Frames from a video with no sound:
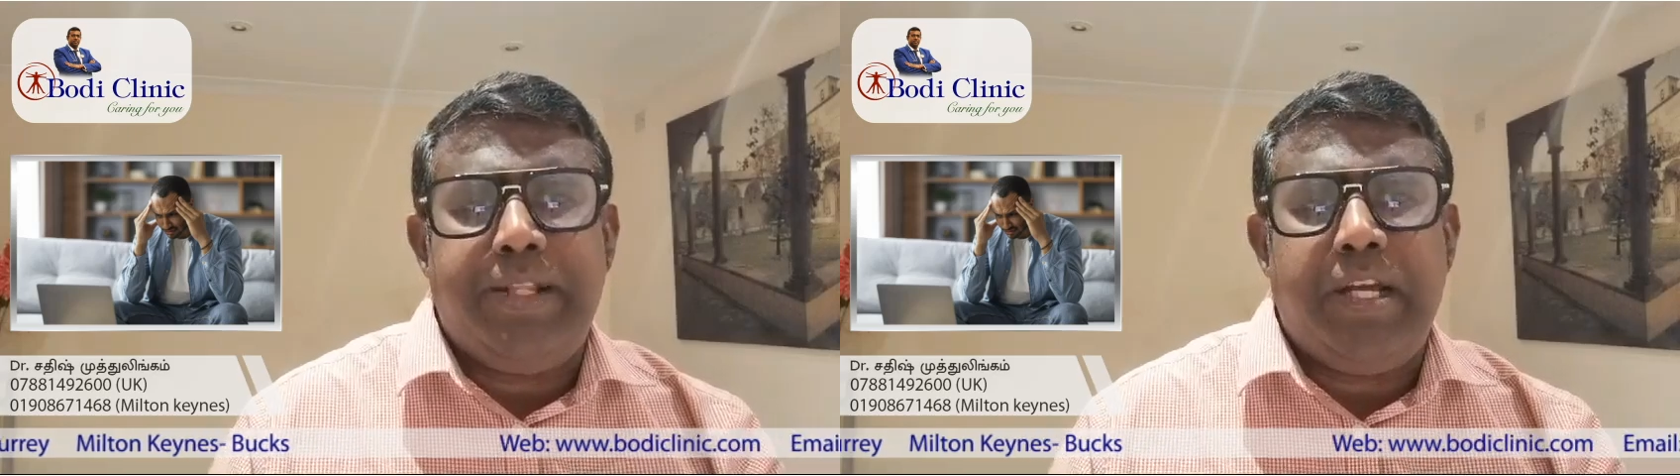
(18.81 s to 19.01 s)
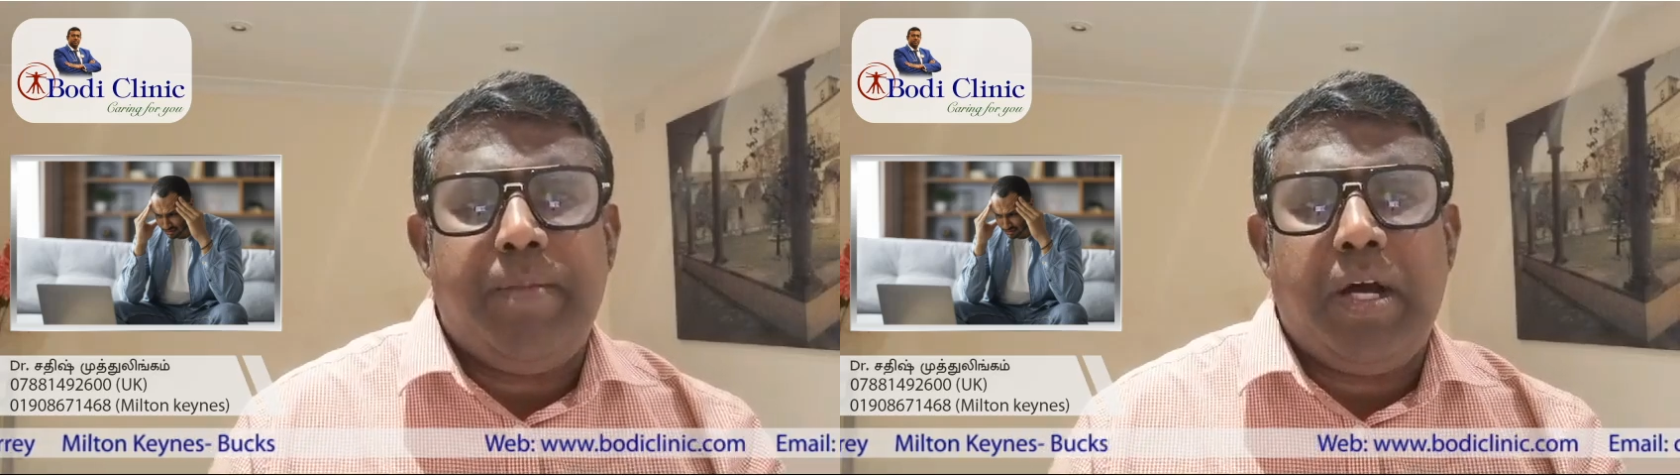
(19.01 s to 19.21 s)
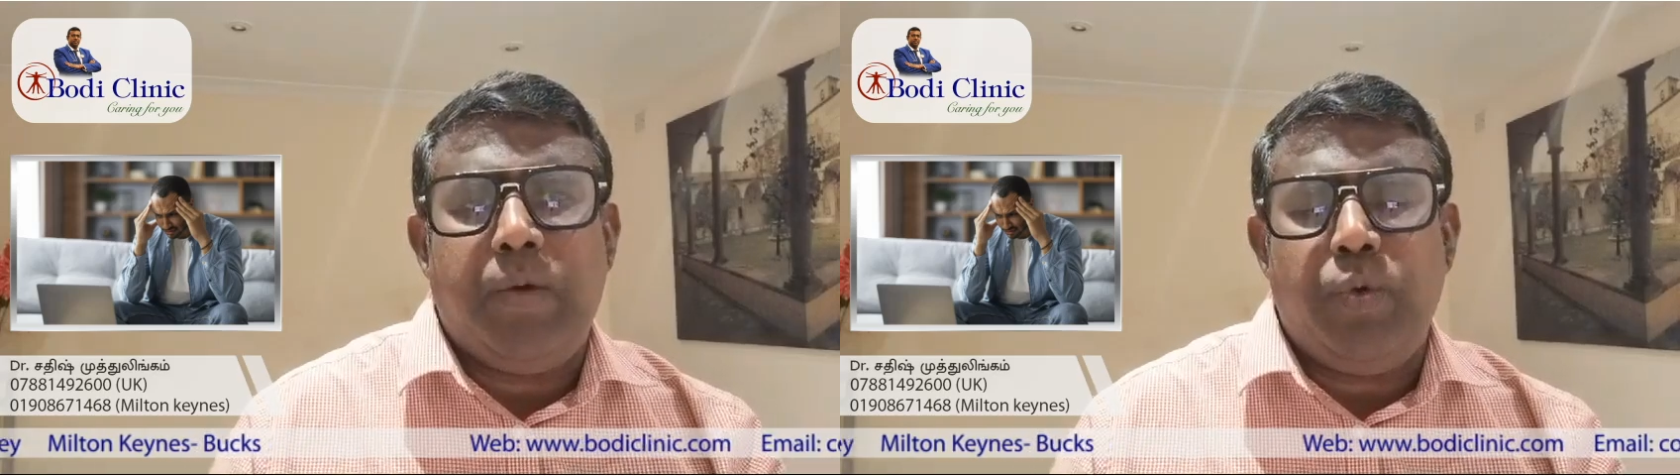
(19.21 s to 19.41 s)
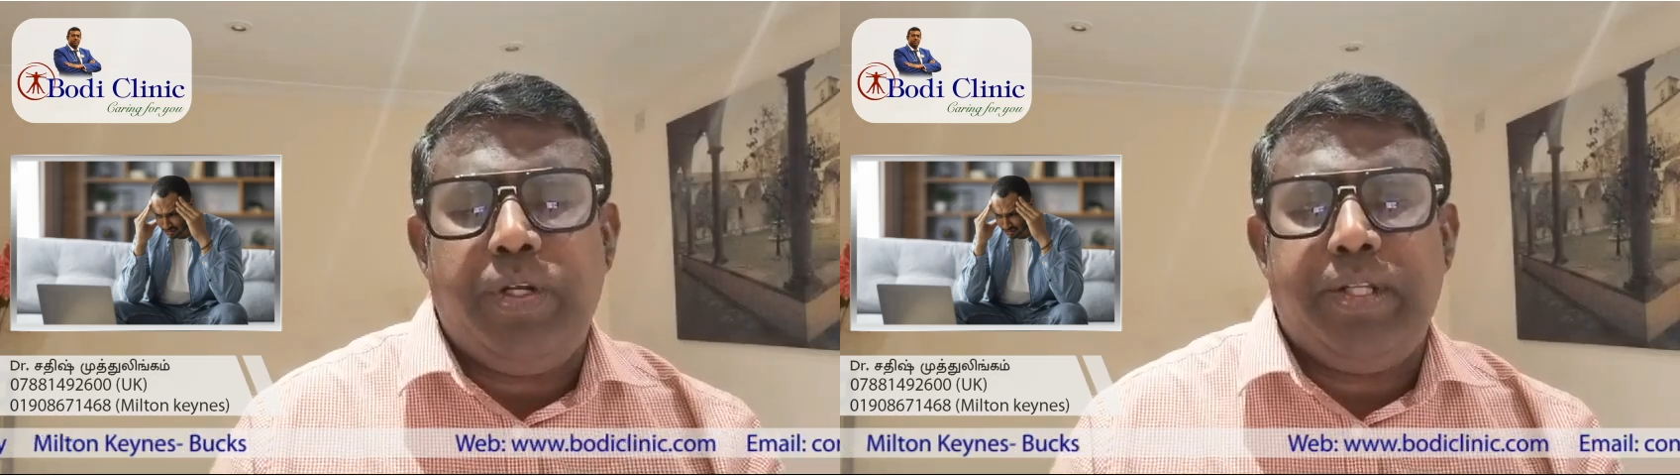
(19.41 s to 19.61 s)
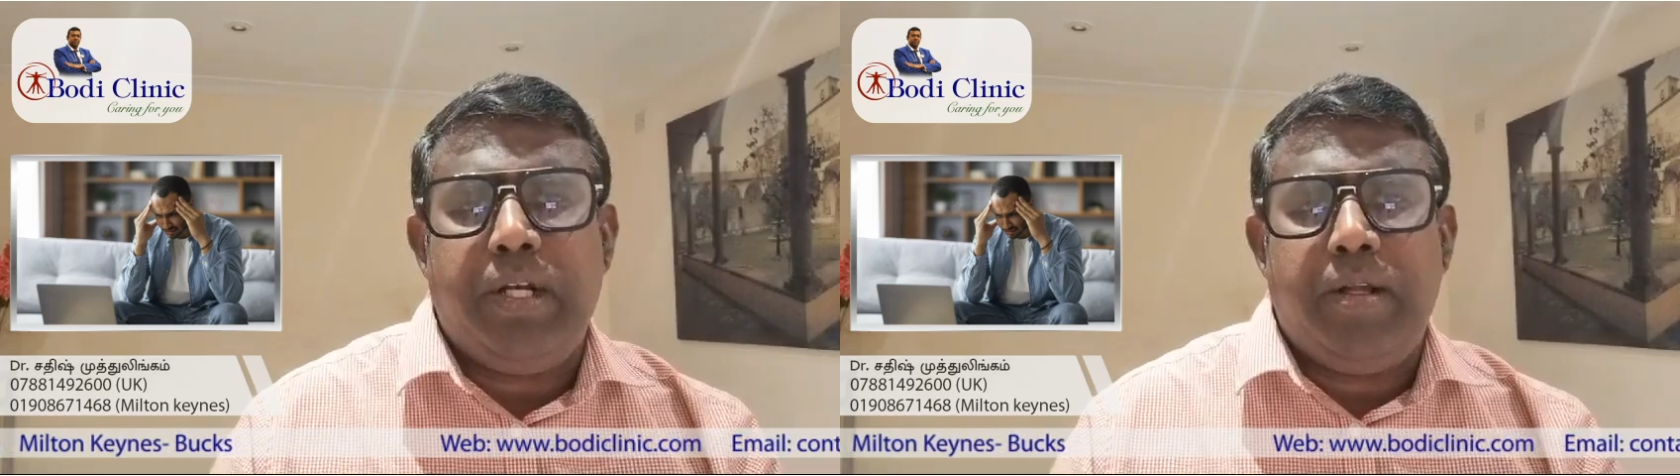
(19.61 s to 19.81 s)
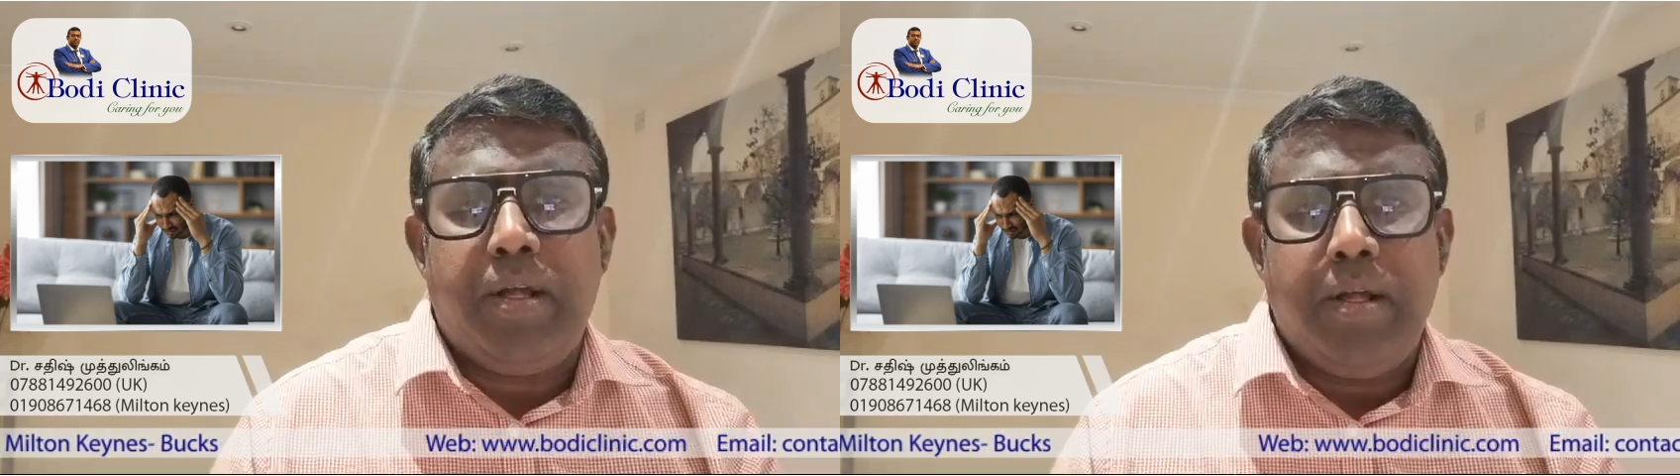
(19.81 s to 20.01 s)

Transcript: அதிகமாக உண்ணுதல்